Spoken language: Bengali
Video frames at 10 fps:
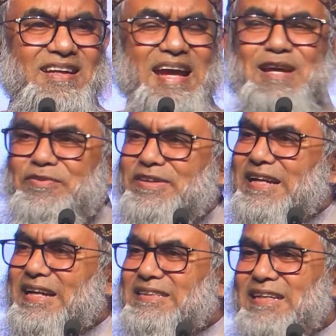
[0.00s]
এই
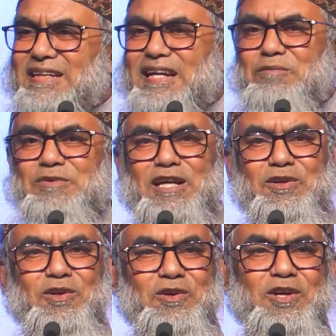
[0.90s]
ফিরে আসার নামটাই
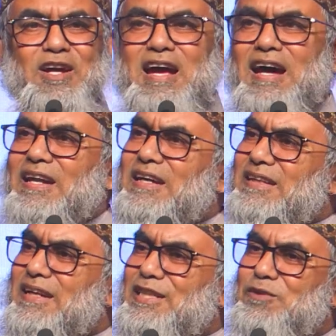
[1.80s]
হলো আল্লাহ
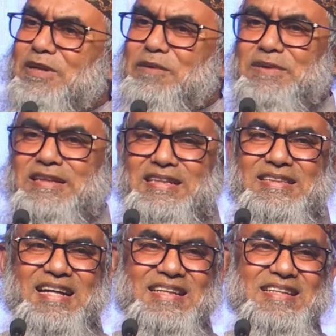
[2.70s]
তালা যেমন আপনার দিকে
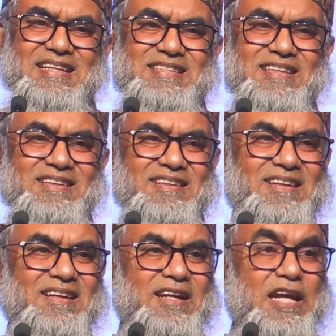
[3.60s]
তাকিয়ে আছেন
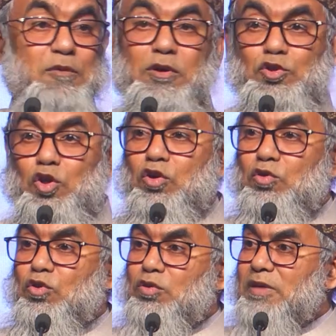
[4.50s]
এবং যখন
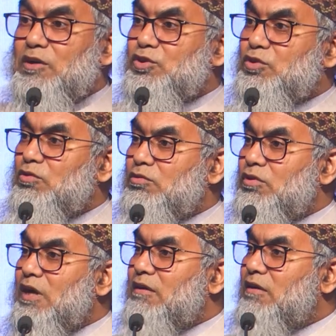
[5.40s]
কোনো মানুষ
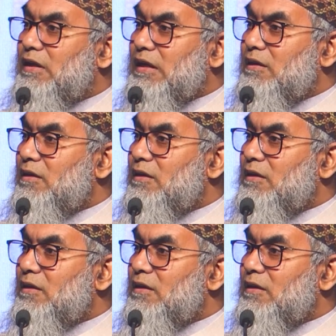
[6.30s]
গুণা করে